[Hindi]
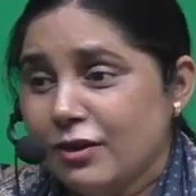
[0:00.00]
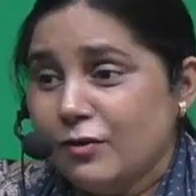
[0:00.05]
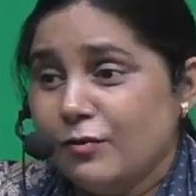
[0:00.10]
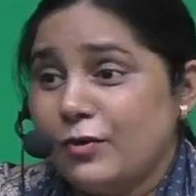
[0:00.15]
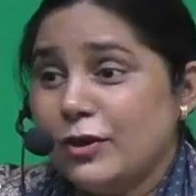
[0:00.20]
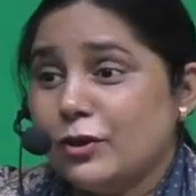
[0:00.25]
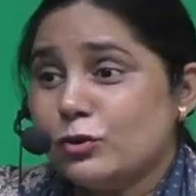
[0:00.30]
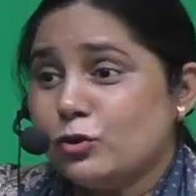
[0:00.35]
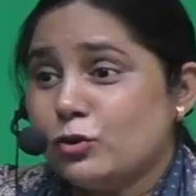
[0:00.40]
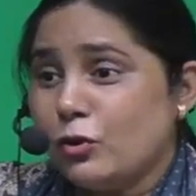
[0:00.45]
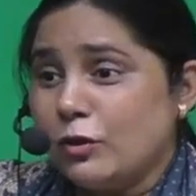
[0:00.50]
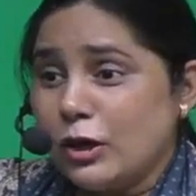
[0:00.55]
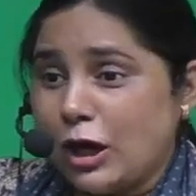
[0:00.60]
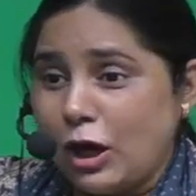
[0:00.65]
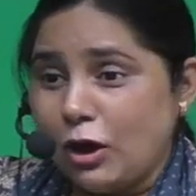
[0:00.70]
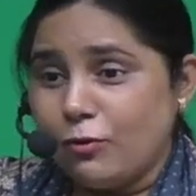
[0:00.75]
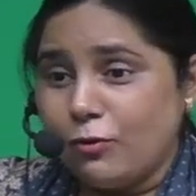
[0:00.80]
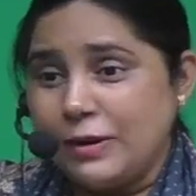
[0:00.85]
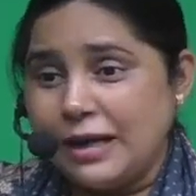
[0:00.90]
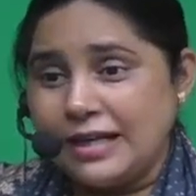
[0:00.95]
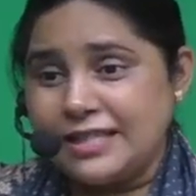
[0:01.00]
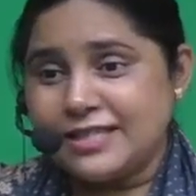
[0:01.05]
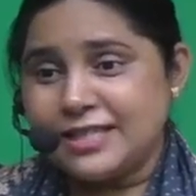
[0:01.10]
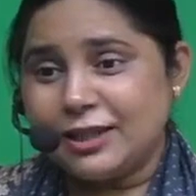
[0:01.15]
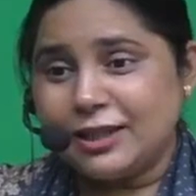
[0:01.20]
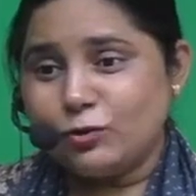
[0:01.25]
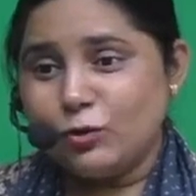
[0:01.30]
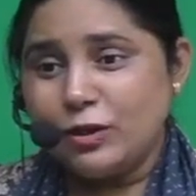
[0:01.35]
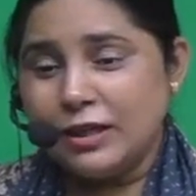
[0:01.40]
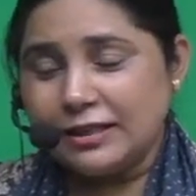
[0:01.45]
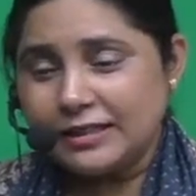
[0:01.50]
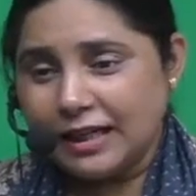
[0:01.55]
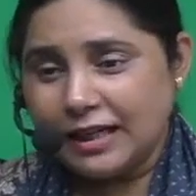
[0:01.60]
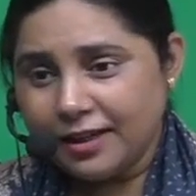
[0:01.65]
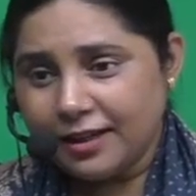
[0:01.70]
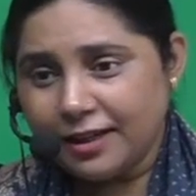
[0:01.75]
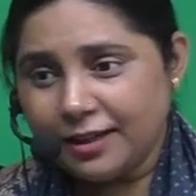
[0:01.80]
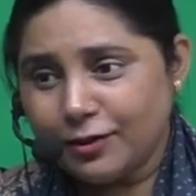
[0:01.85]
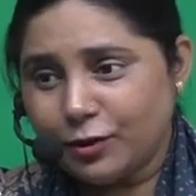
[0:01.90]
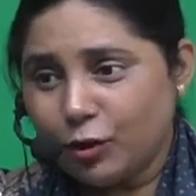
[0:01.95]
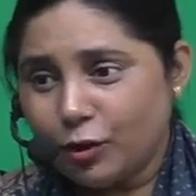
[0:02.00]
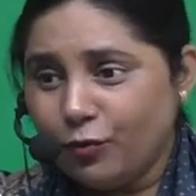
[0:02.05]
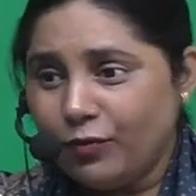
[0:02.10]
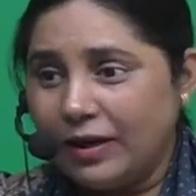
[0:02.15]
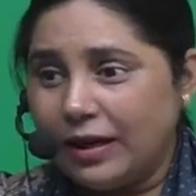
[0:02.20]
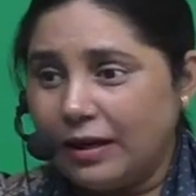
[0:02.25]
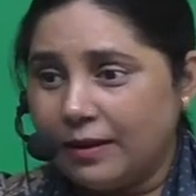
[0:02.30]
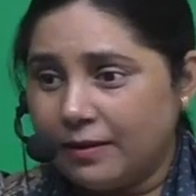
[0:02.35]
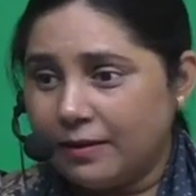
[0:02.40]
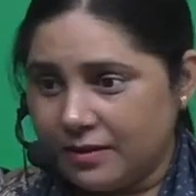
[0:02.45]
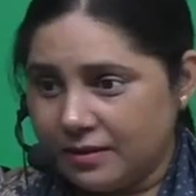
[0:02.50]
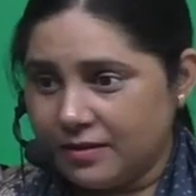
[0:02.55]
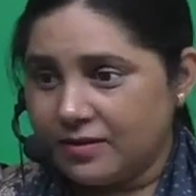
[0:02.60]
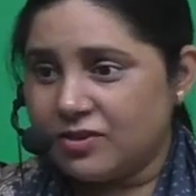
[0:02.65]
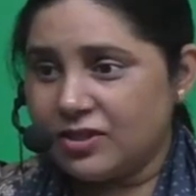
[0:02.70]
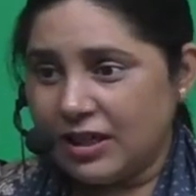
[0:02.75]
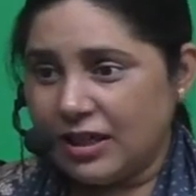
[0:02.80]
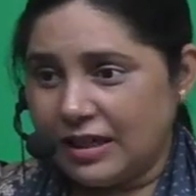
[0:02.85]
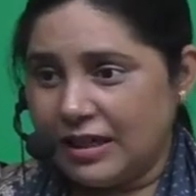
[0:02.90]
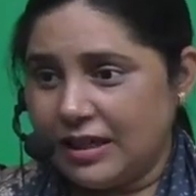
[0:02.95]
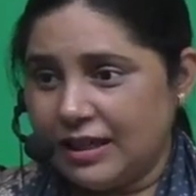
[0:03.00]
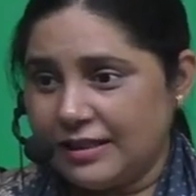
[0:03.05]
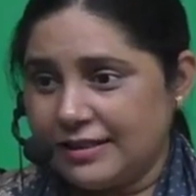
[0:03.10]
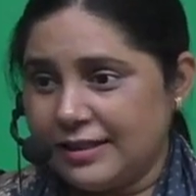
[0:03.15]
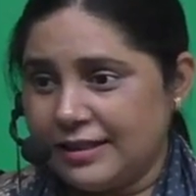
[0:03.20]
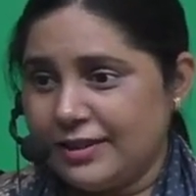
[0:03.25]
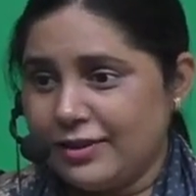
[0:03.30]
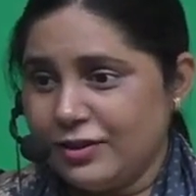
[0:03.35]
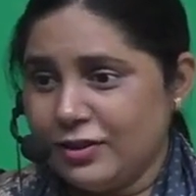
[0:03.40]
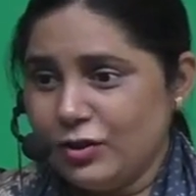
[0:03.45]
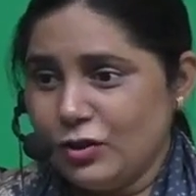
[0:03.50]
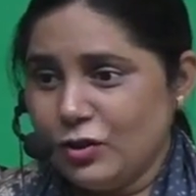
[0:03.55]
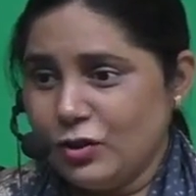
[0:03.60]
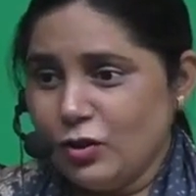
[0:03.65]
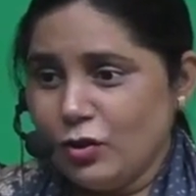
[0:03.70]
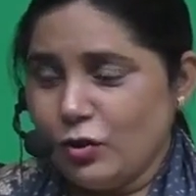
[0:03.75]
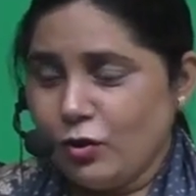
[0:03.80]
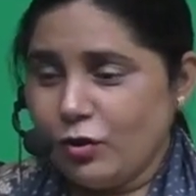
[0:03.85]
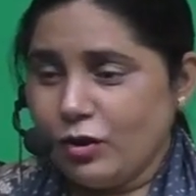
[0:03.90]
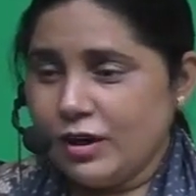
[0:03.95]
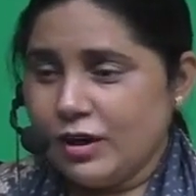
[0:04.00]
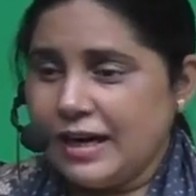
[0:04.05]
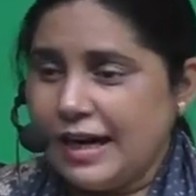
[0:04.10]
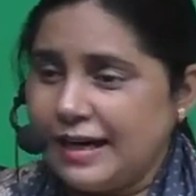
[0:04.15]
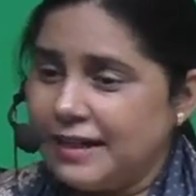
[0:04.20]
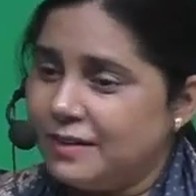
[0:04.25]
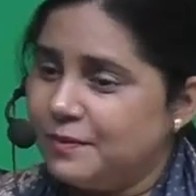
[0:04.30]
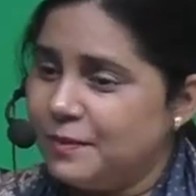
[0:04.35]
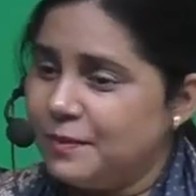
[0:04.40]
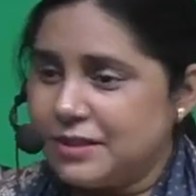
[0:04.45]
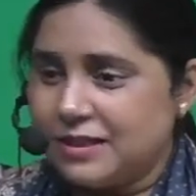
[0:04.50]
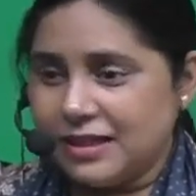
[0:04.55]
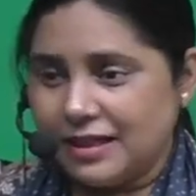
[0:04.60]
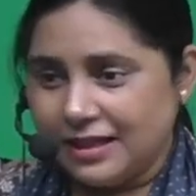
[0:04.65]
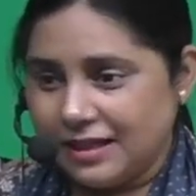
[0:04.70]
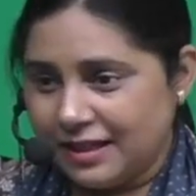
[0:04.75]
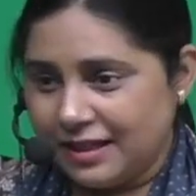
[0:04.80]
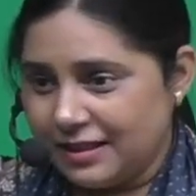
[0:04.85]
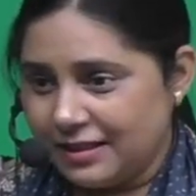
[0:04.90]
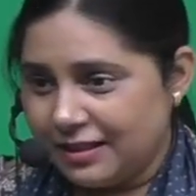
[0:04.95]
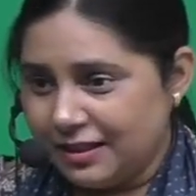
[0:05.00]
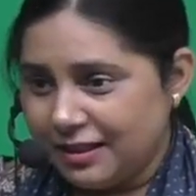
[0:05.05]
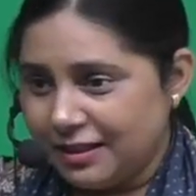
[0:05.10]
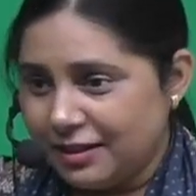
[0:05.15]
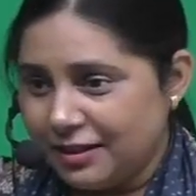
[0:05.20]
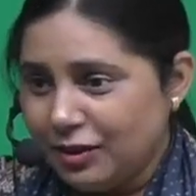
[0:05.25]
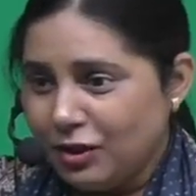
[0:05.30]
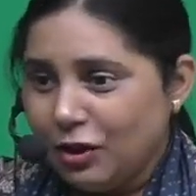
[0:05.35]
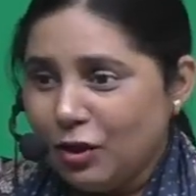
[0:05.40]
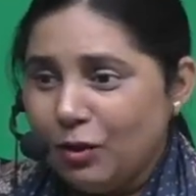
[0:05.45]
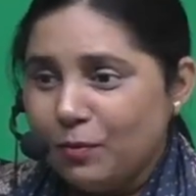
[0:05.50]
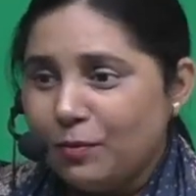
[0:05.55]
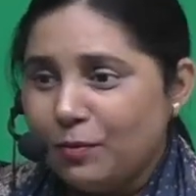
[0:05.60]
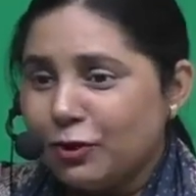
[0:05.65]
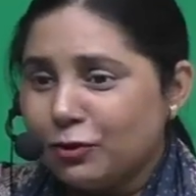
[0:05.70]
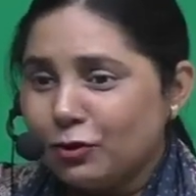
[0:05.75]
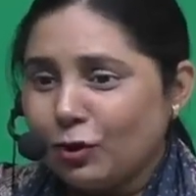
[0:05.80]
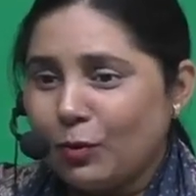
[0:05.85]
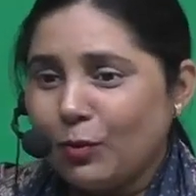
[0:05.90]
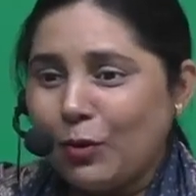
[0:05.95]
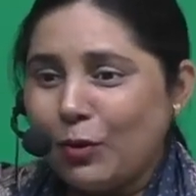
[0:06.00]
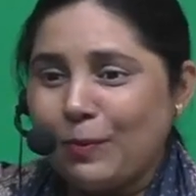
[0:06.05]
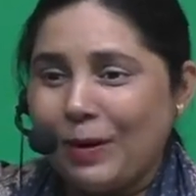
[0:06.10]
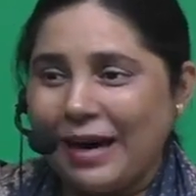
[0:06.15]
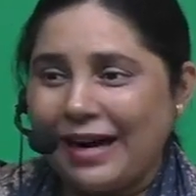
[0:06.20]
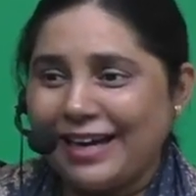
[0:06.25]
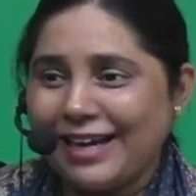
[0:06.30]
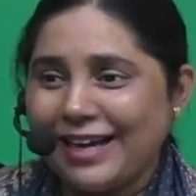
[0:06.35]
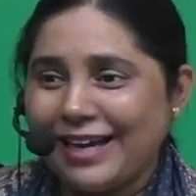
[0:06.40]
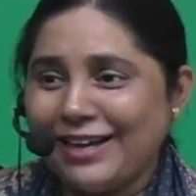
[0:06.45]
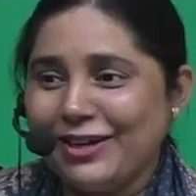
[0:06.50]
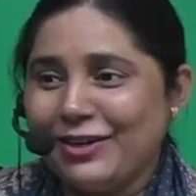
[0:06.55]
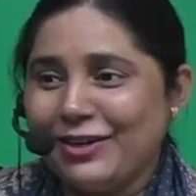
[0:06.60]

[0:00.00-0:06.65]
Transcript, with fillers: फिर तो गांव में अच्छा तो ये था कि ट्यूबवेल चल रहा था और लाइट भी चल रही थी फिर तो वो भागे